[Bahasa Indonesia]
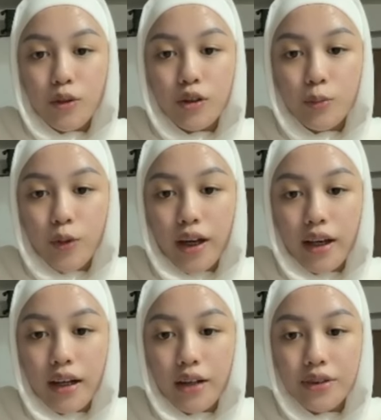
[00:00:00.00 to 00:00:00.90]
Semoga semua
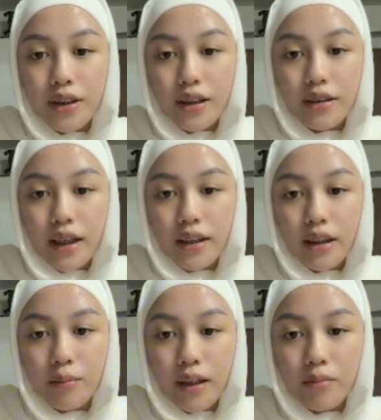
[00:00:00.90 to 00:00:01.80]
yang di live sini
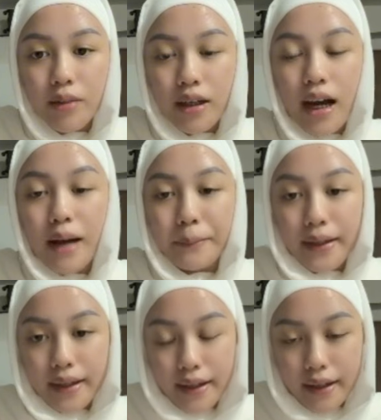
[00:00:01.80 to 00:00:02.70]
sehat dan makin berkah.
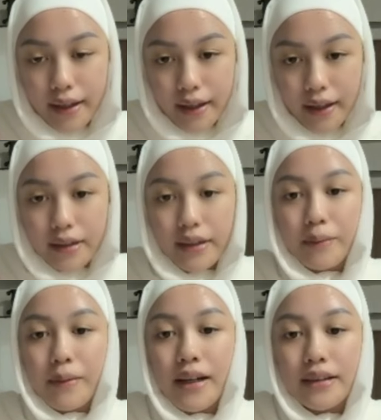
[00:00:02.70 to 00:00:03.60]
Amin.
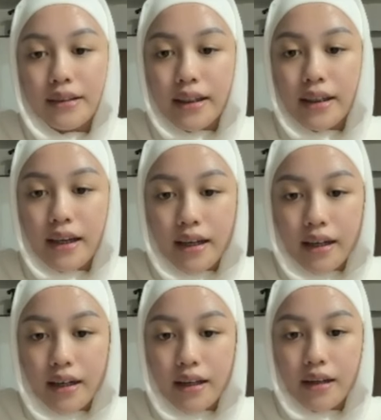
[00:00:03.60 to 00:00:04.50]
Terima kasih ya.